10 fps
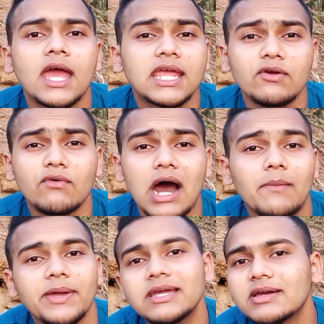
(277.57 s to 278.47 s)
कि वहाँ
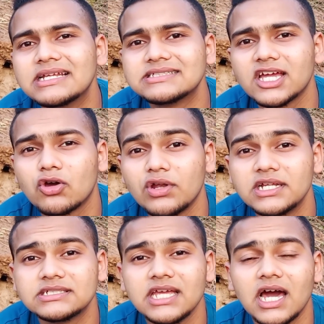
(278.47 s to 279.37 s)
पे ही मैंने स्नैक को
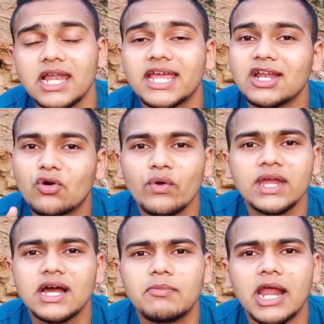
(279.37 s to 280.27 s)
रिलीज़ किया लेकिन
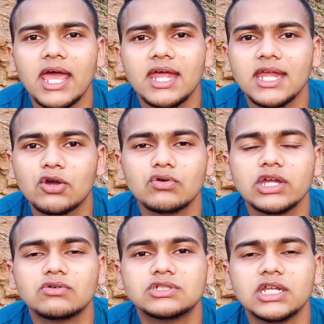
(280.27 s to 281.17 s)
कोई घबराया नहीं कोई
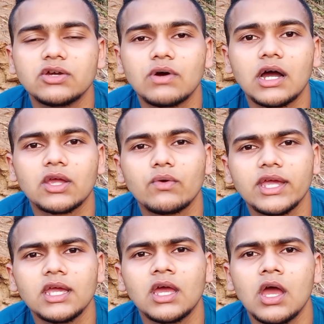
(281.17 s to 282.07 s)
कुछ नहीं हुआ क्योंकि